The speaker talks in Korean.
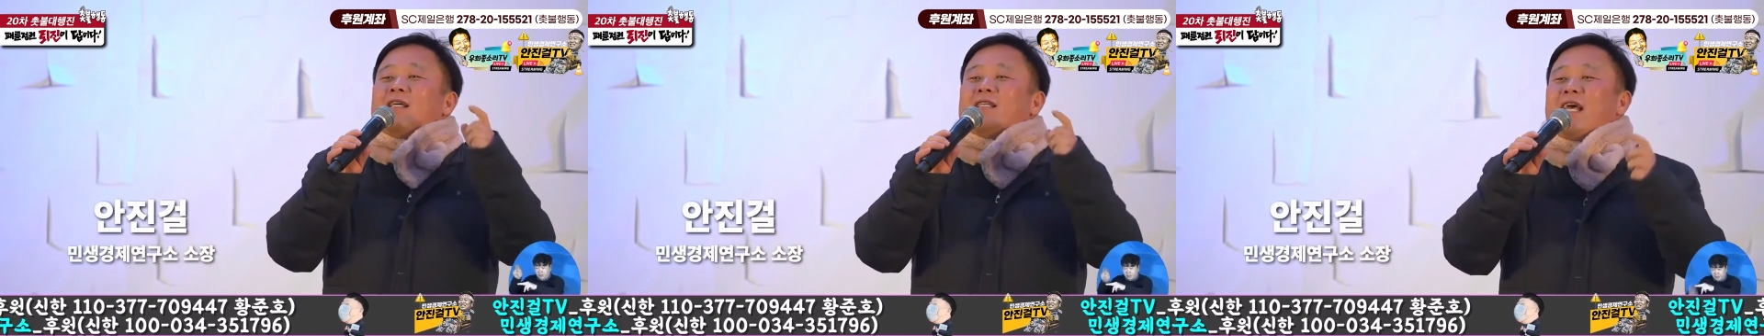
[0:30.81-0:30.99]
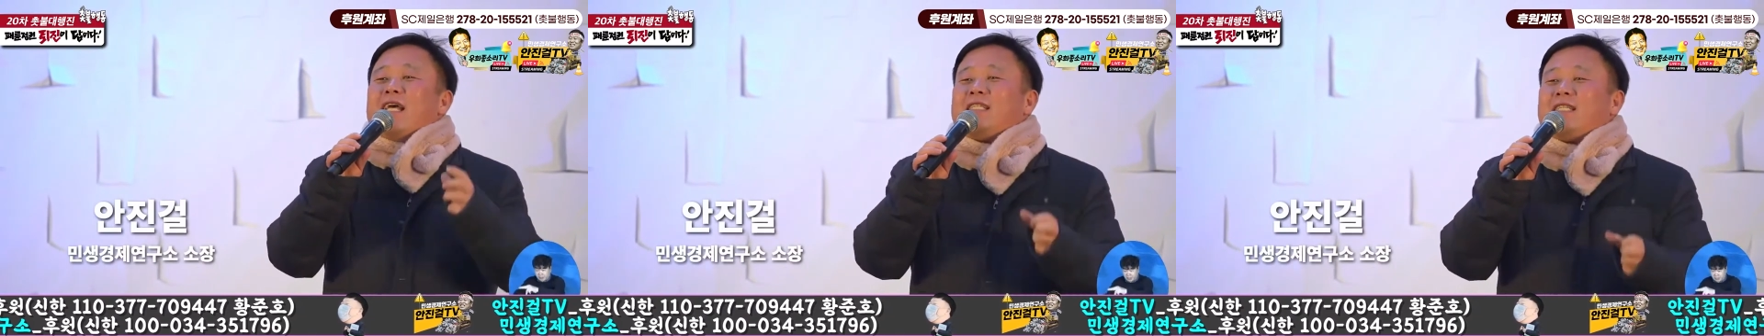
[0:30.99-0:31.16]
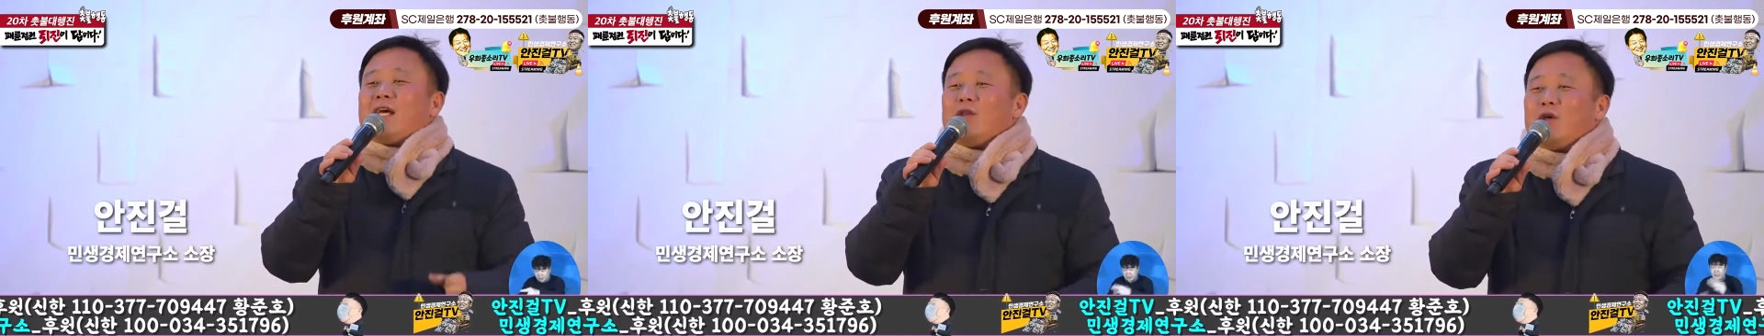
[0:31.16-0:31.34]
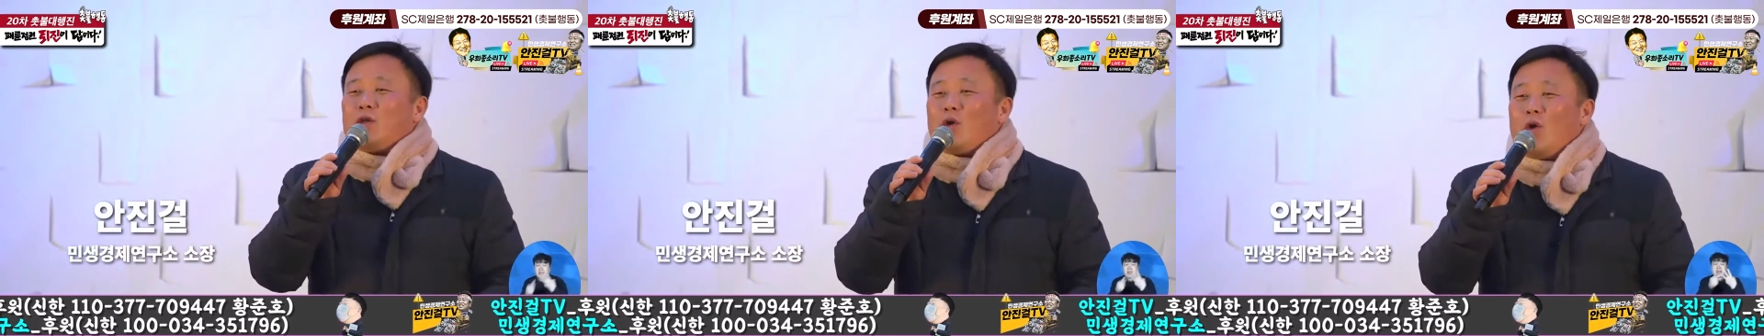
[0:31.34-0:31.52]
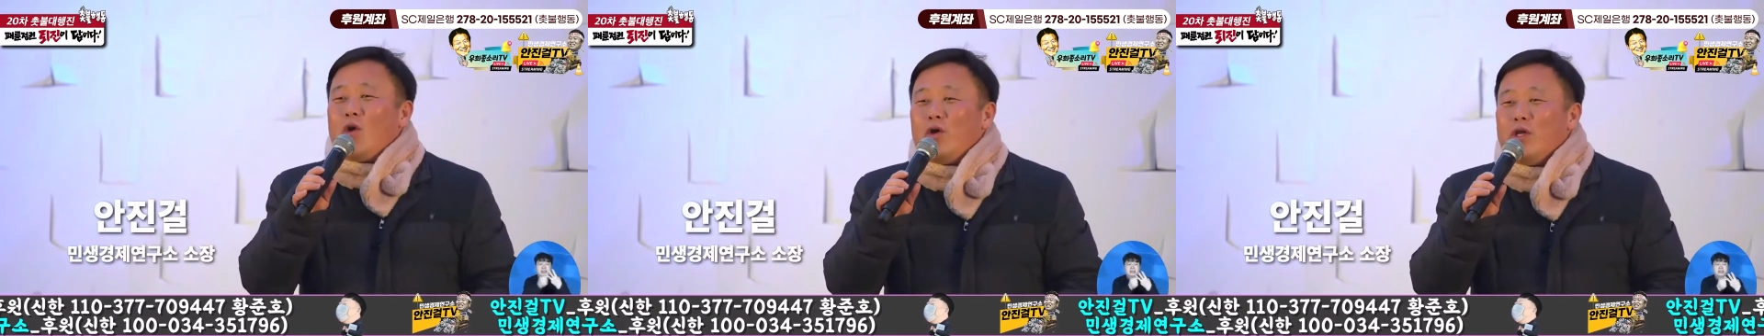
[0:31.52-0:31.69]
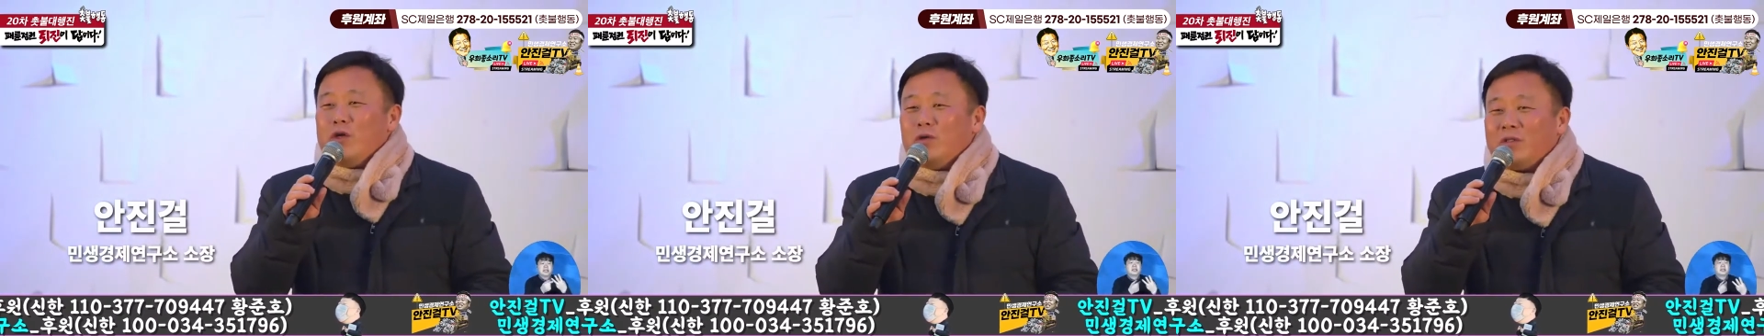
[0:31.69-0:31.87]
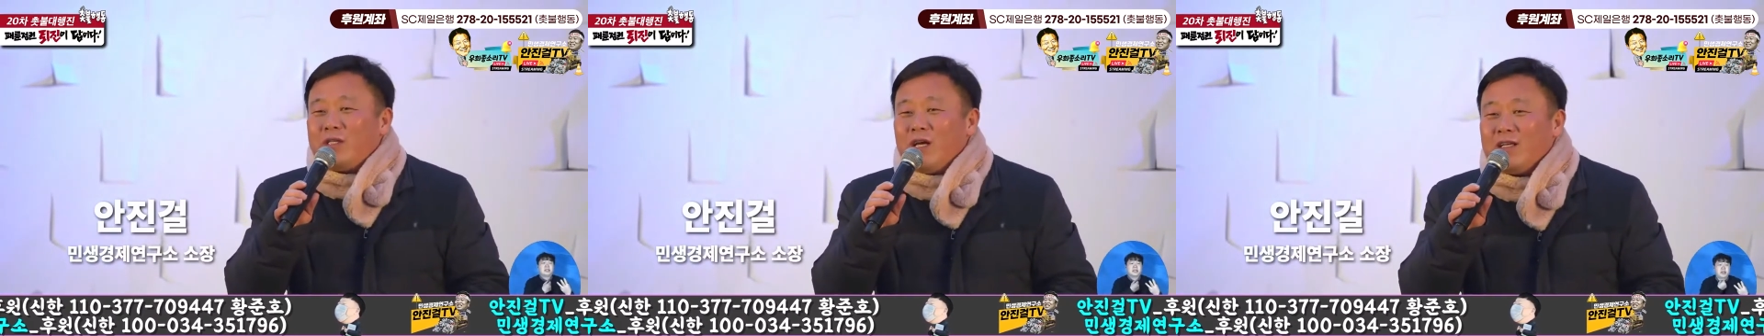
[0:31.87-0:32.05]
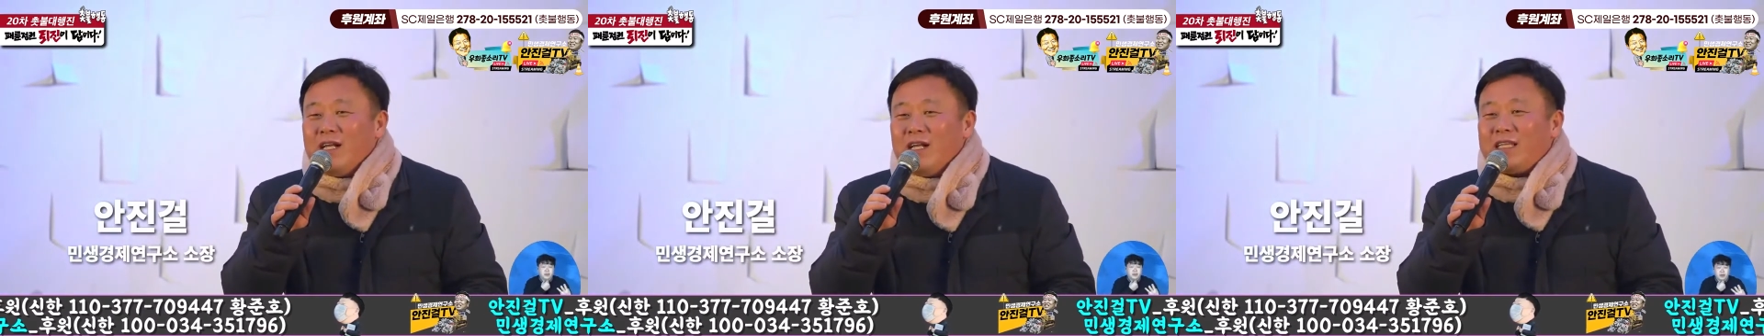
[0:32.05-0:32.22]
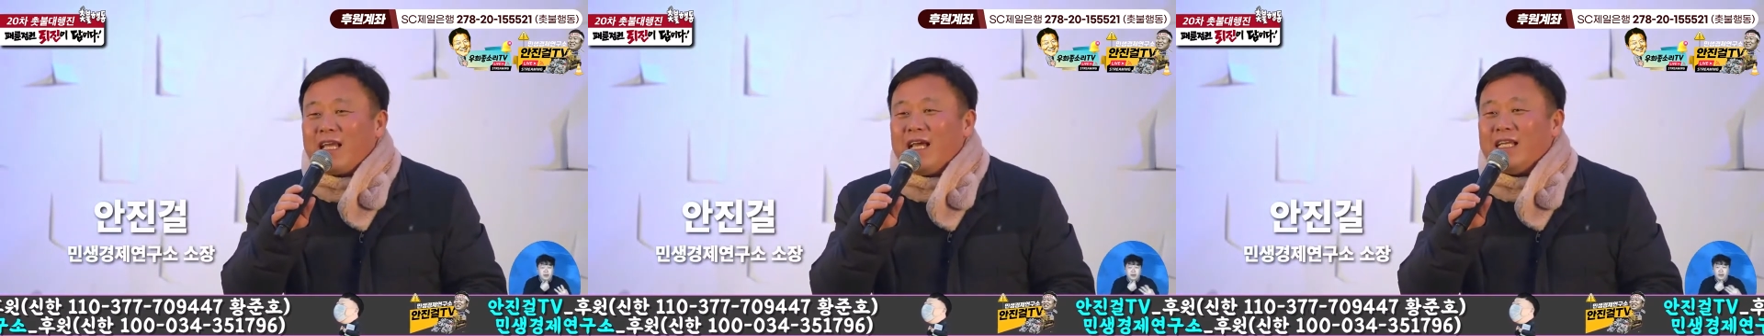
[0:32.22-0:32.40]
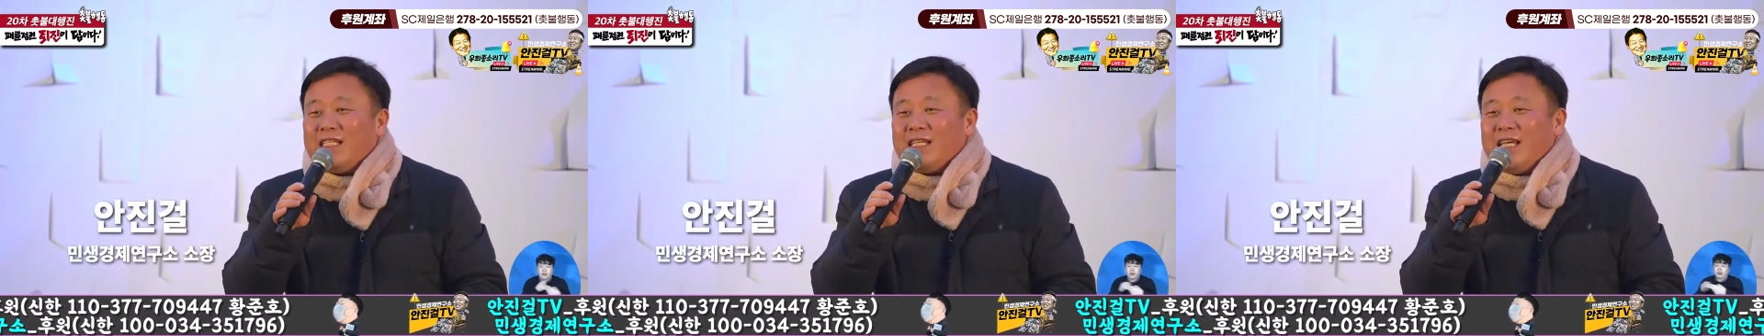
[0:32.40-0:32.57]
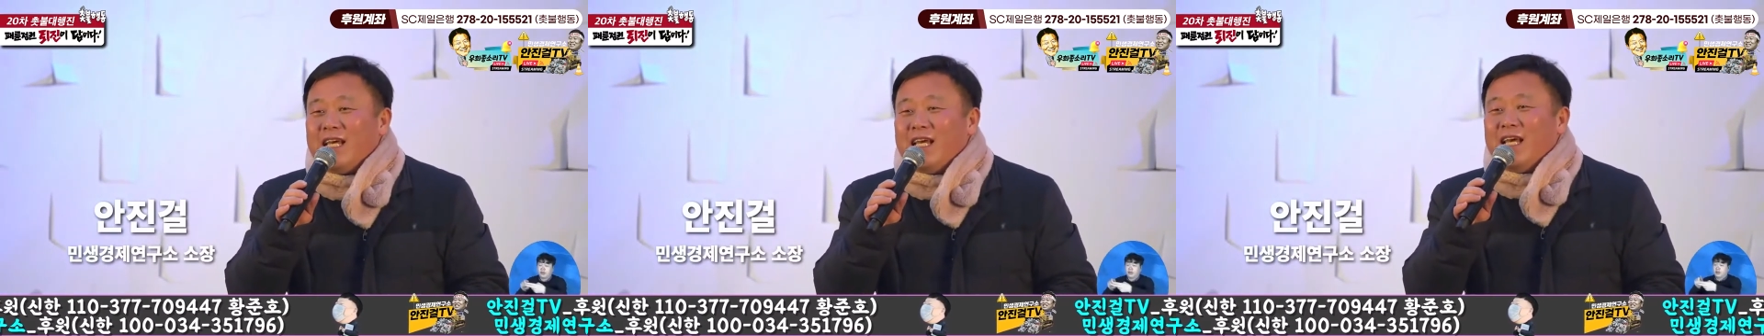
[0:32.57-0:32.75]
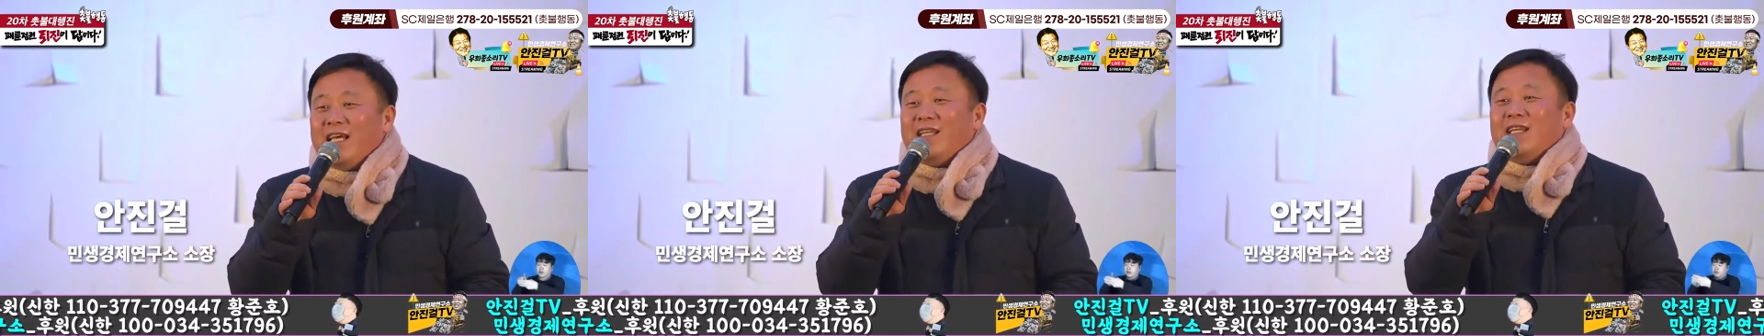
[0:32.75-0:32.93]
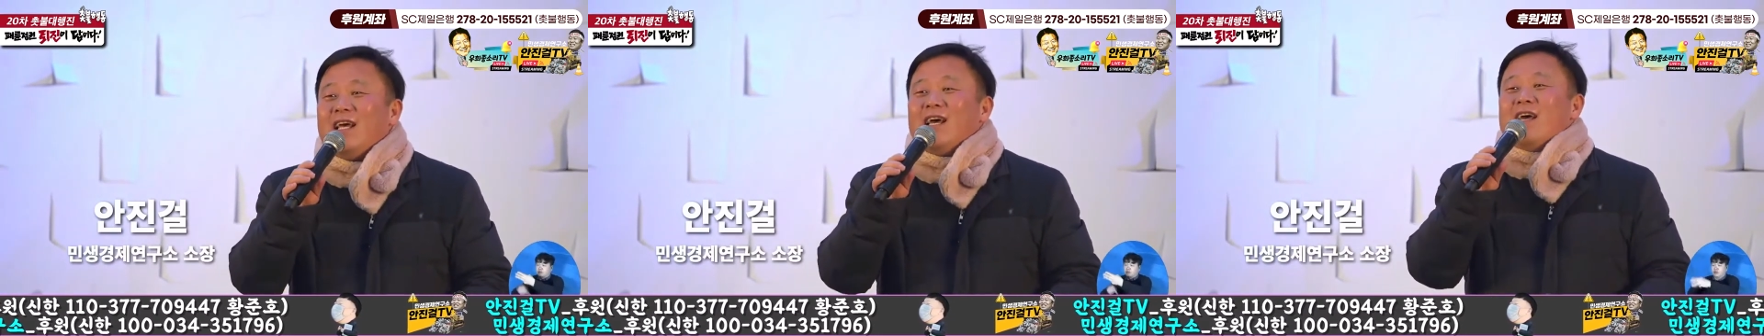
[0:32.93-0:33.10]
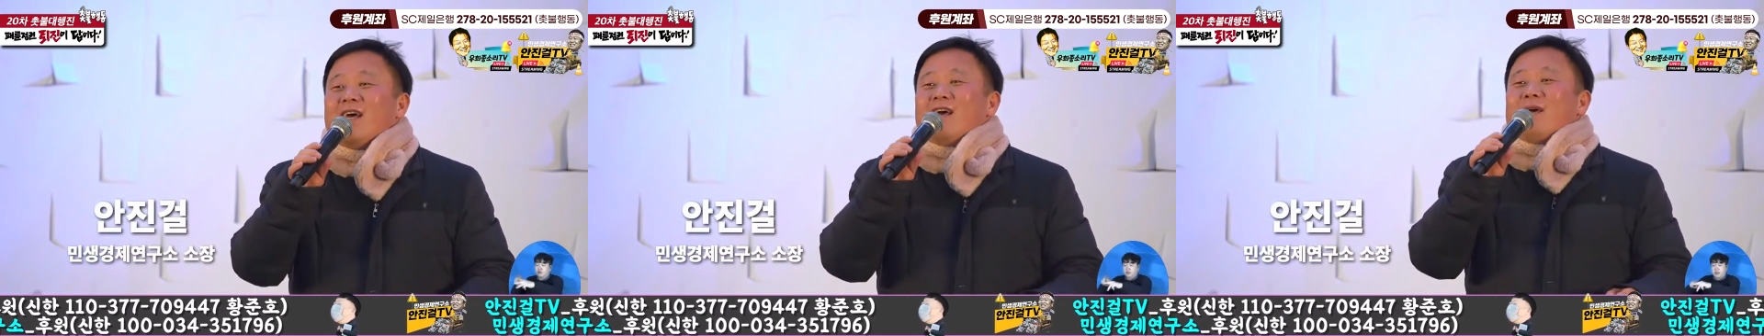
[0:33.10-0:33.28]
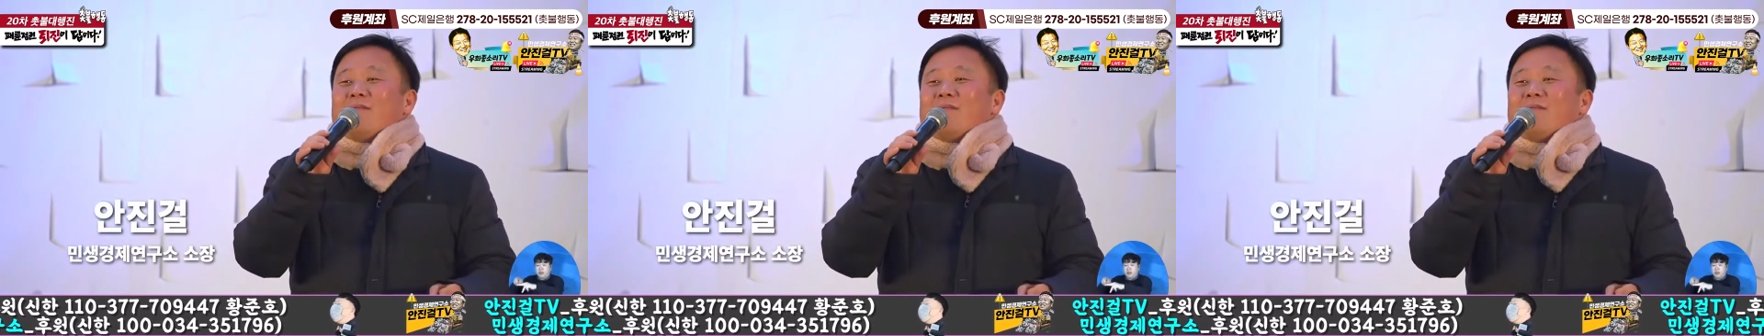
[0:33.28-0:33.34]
셋째도 소원은 윤석열 퇴진인